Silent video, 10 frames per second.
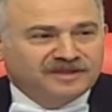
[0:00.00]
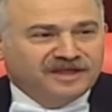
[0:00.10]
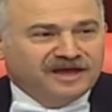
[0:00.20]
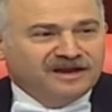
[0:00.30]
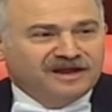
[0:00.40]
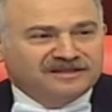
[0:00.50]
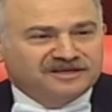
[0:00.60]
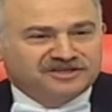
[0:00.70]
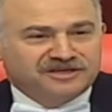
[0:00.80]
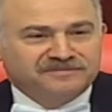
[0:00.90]
Değerli
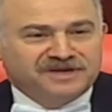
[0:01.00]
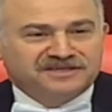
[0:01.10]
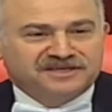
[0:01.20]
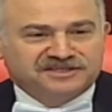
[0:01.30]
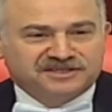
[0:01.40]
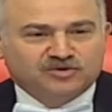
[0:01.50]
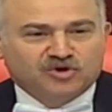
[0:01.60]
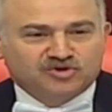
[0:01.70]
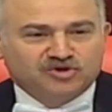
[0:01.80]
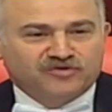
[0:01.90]
arkadaşlarım biraz sessizlik
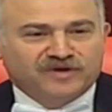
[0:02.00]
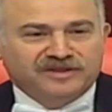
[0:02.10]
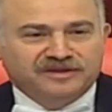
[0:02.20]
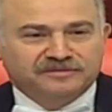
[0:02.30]
olsun lütfen.